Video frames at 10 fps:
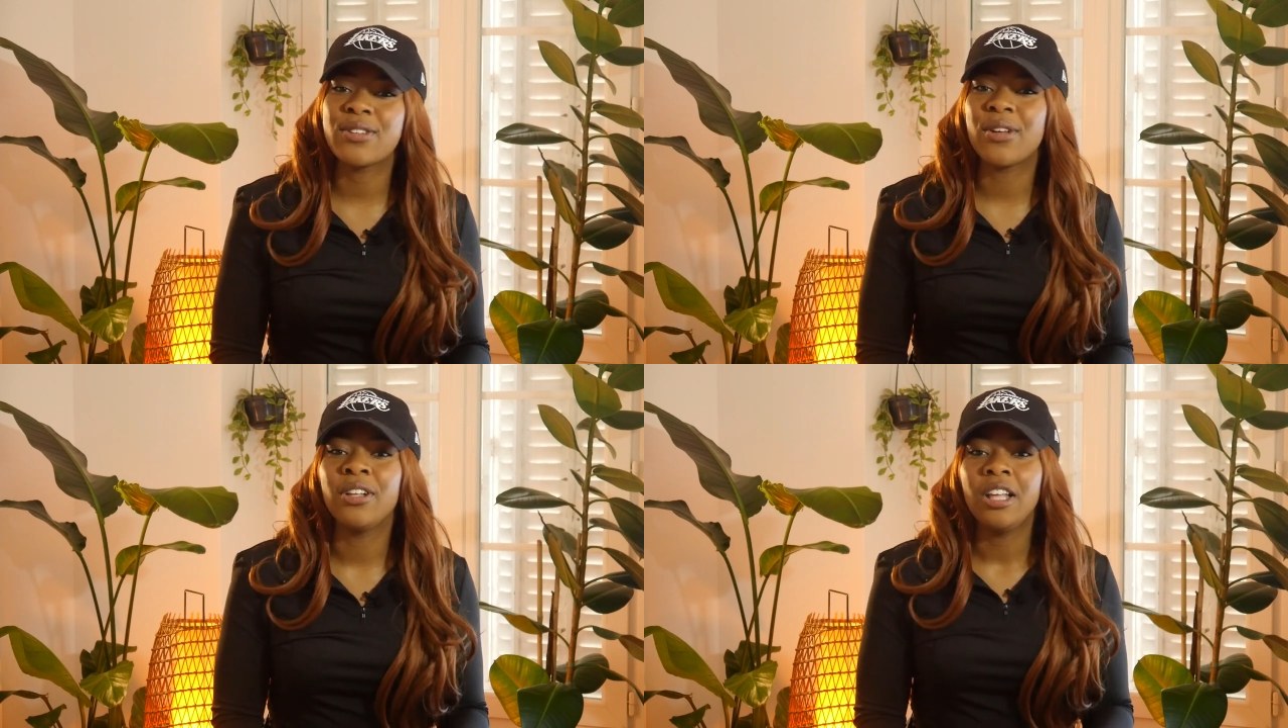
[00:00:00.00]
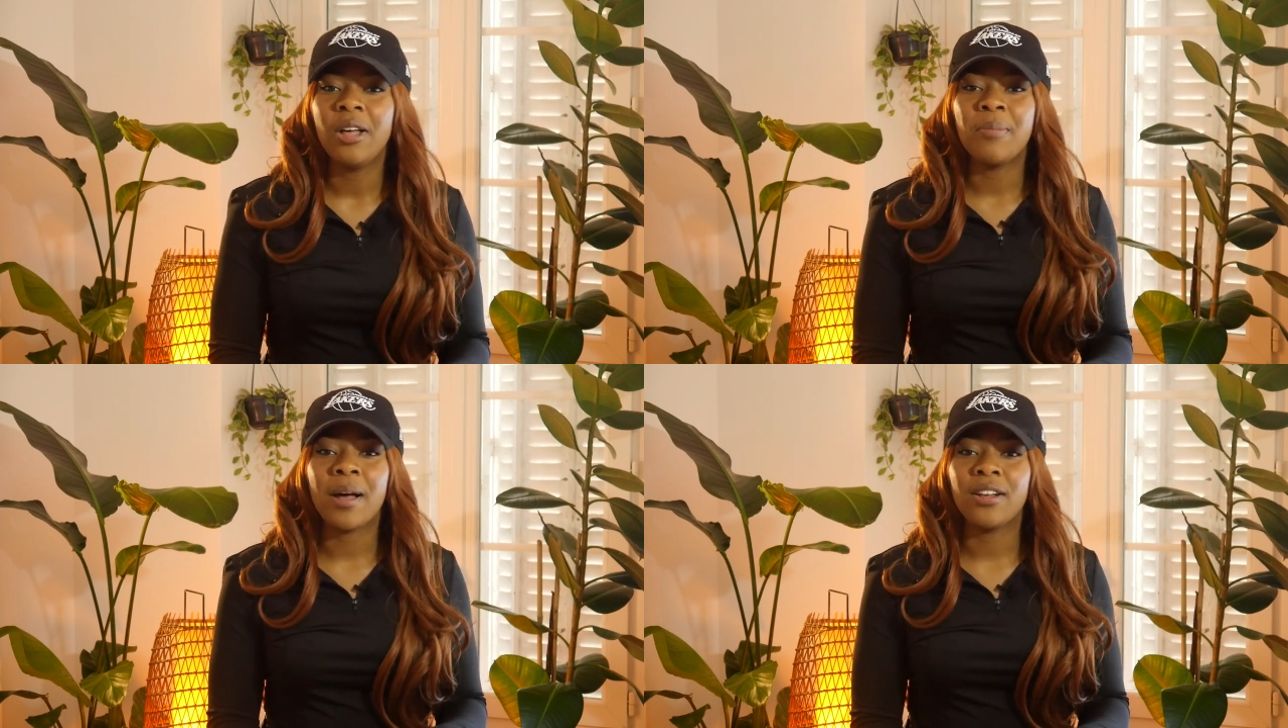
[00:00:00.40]
euh,
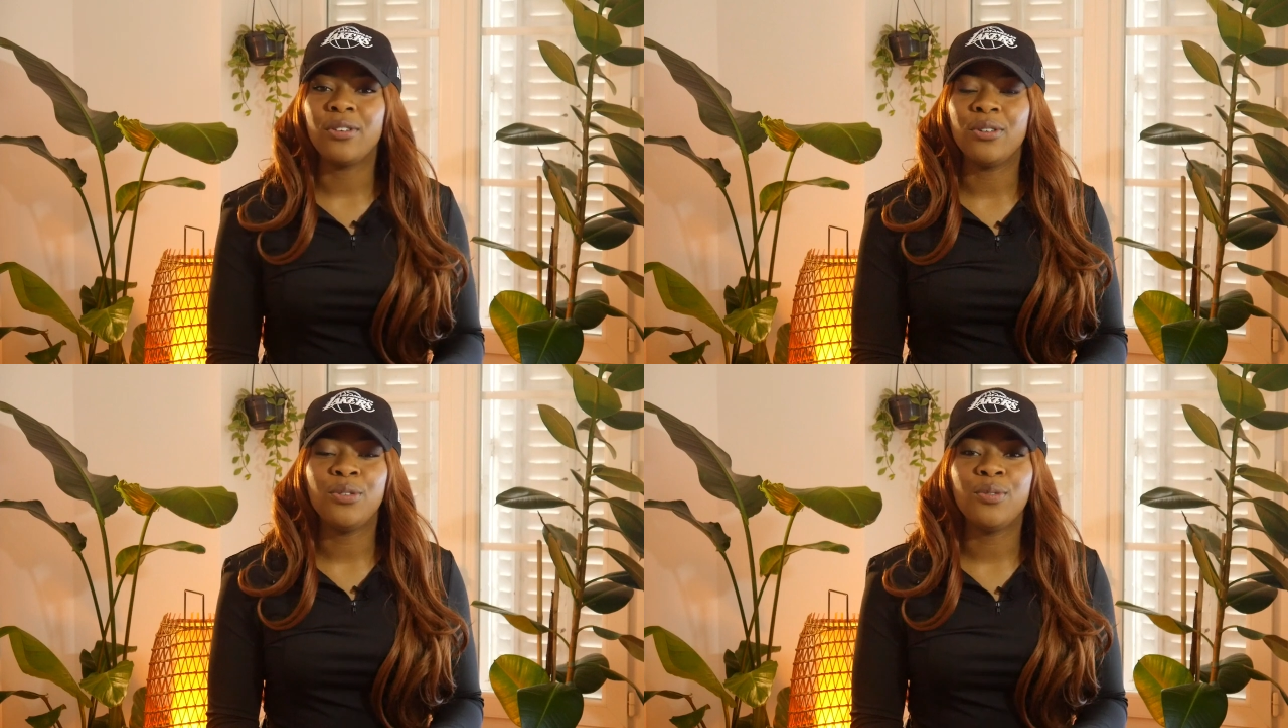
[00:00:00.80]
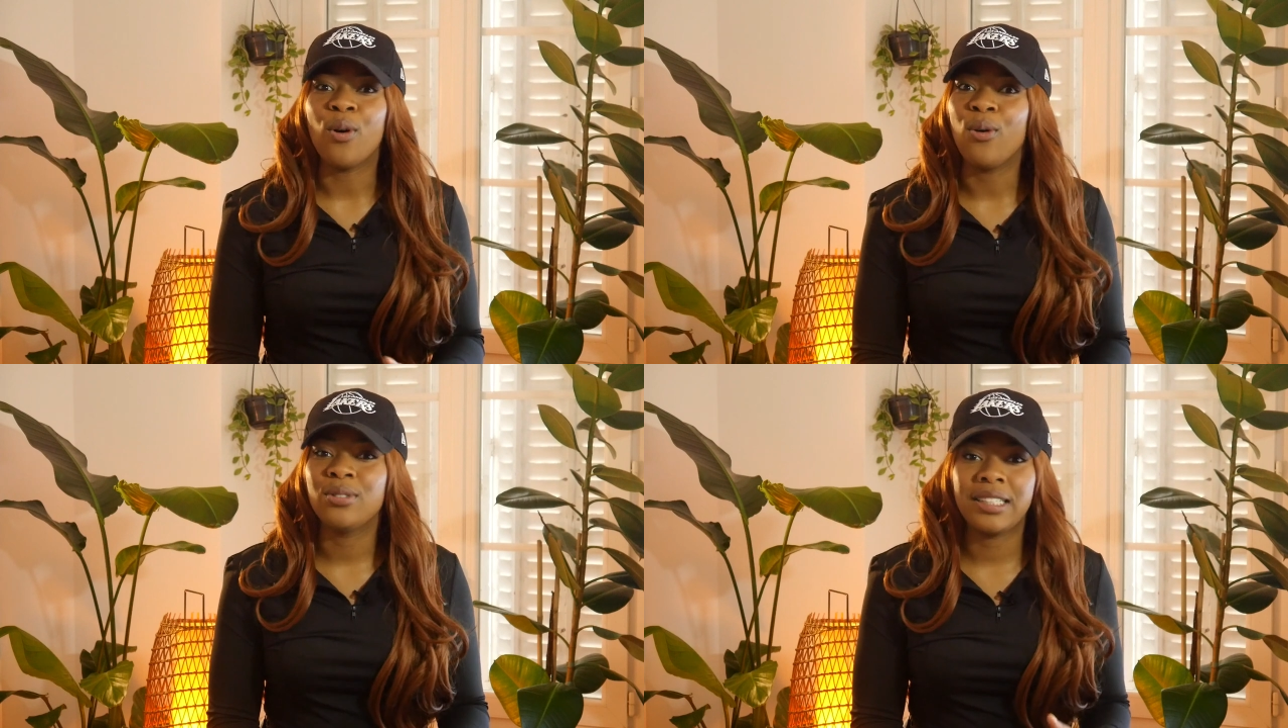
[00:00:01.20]
parle de
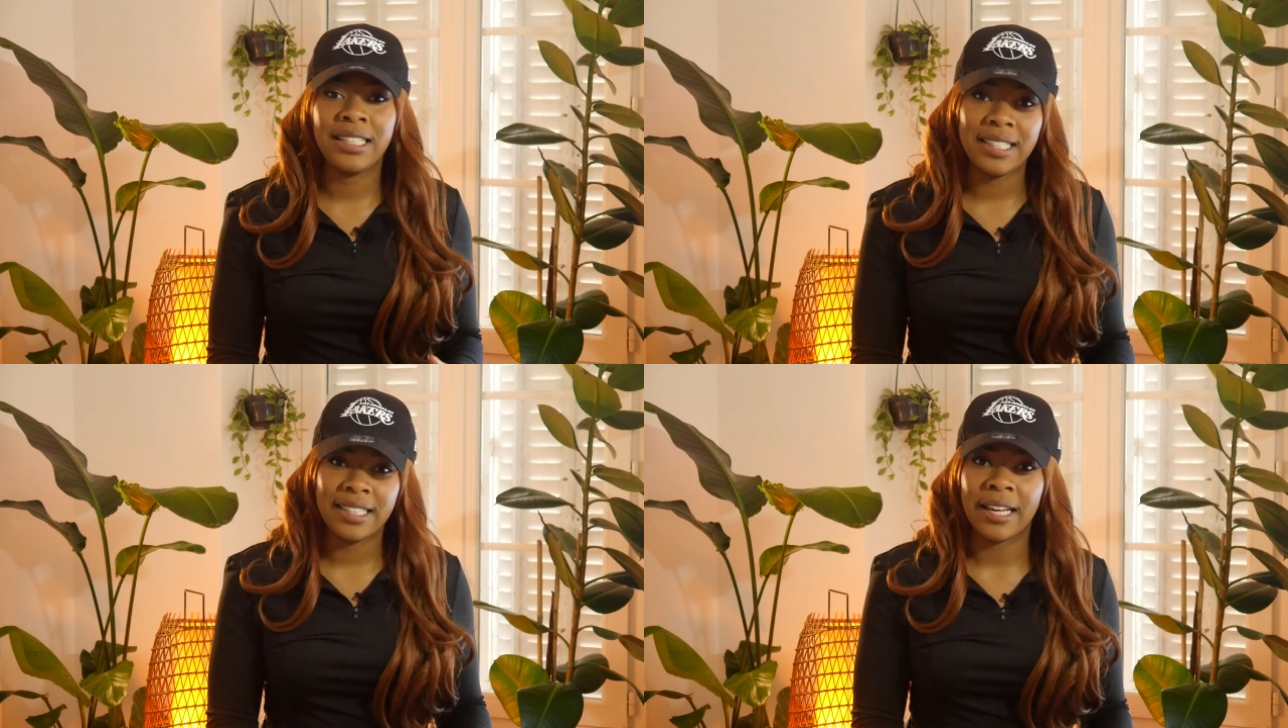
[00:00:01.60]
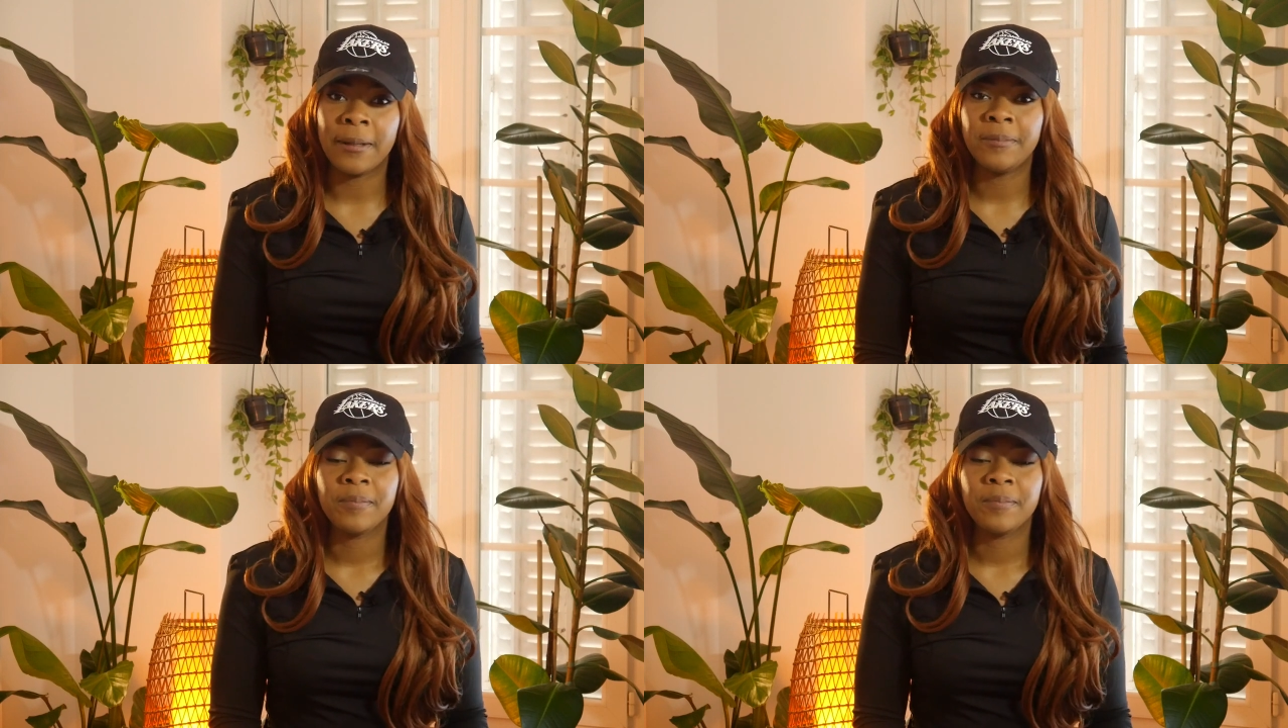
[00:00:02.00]
vente, etc